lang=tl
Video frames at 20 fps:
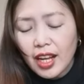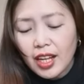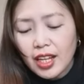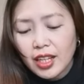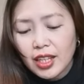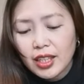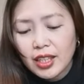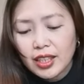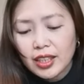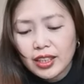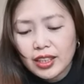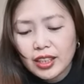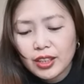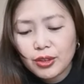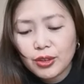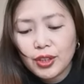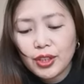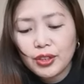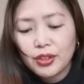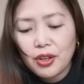uh,
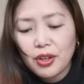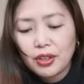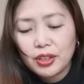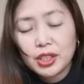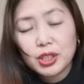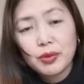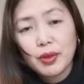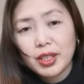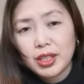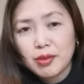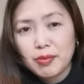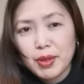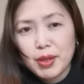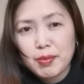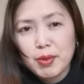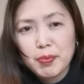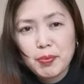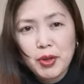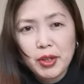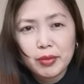natuloy yung August 25
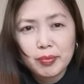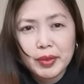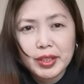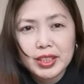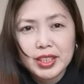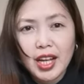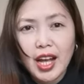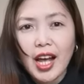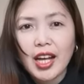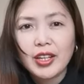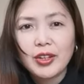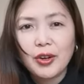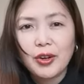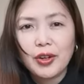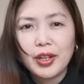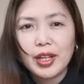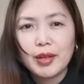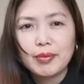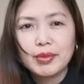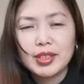appointment sa
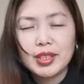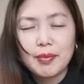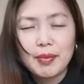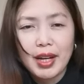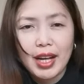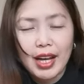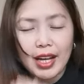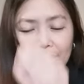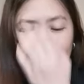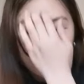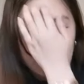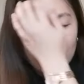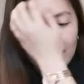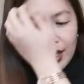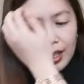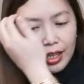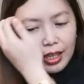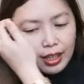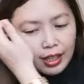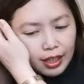IOM sa
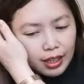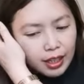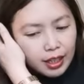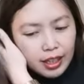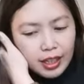Makati.